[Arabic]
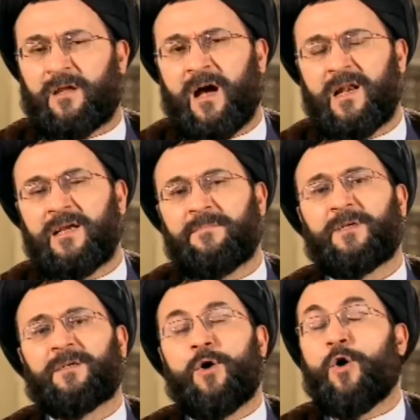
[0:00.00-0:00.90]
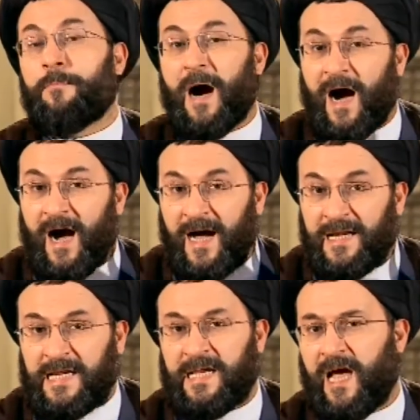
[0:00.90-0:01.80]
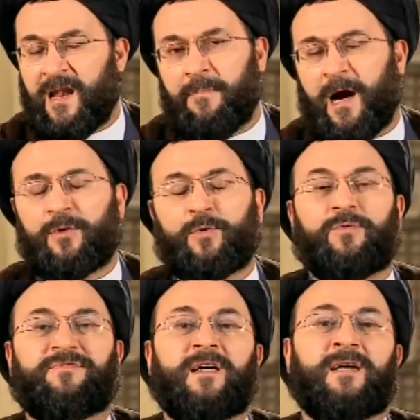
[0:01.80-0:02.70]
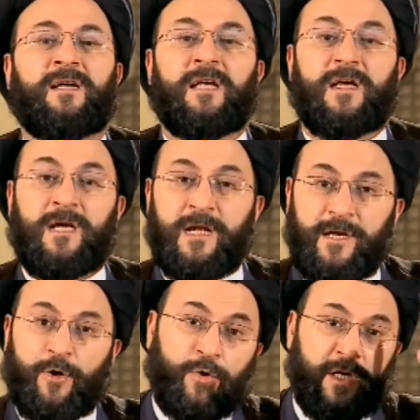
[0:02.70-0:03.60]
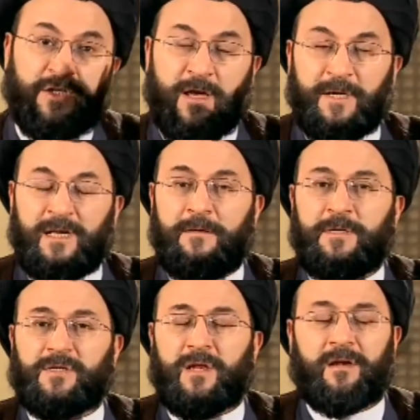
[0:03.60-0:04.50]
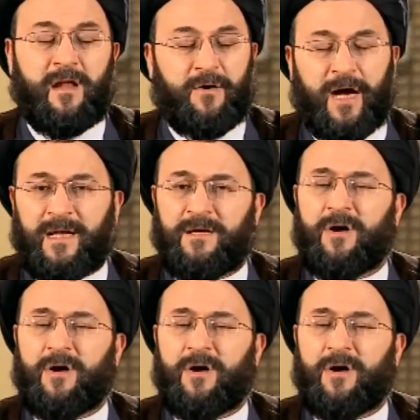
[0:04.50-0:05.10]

طالب أم هاني المعروفة اللي عرج بالنبي صلى الله عليه